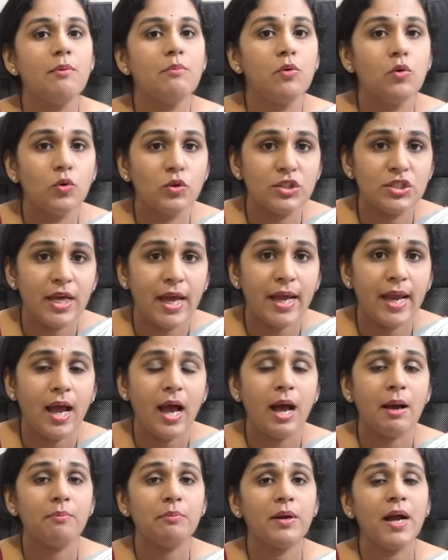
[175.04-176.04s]
कम हो
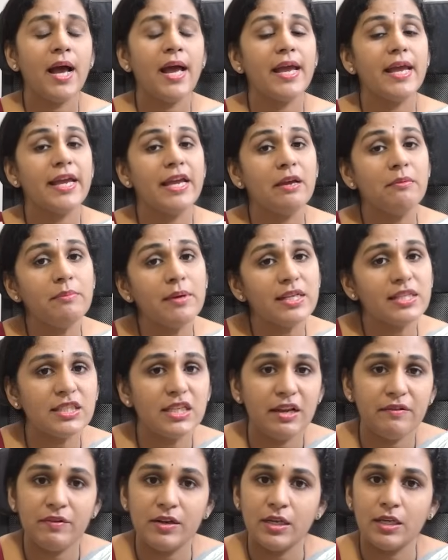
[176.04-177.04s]
जाए आपका एम
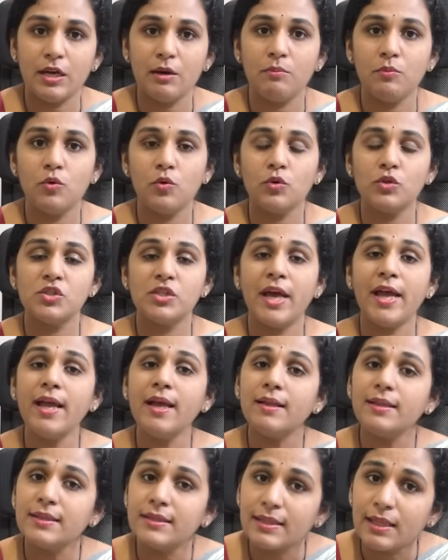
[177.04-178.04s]
लेवल कम हो जाए
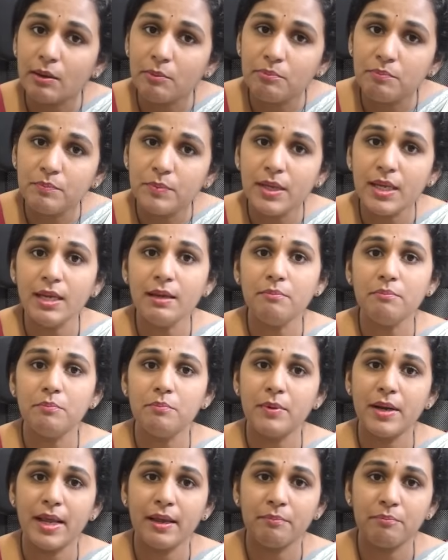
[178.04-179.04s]
तब भी
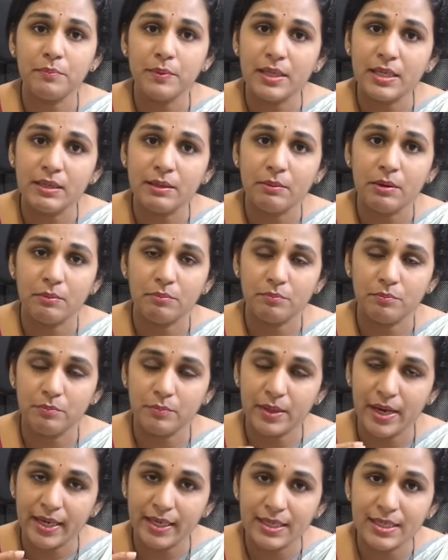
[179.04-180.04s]

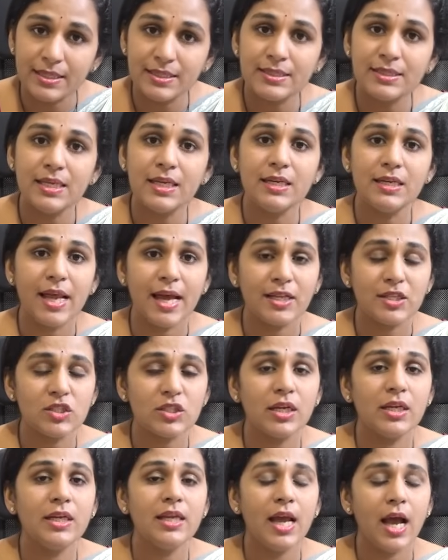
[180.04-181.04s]
प्रेगनेंसी
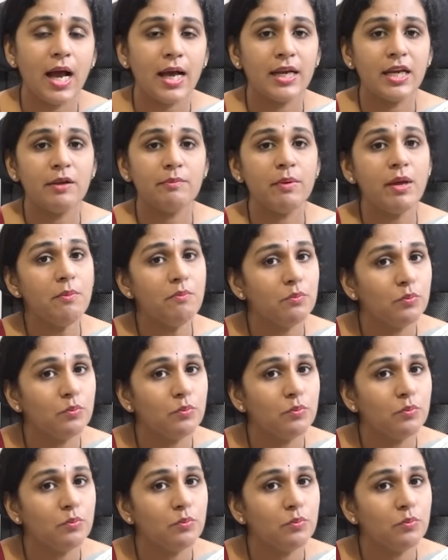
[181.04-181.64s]
नेचुरली आने में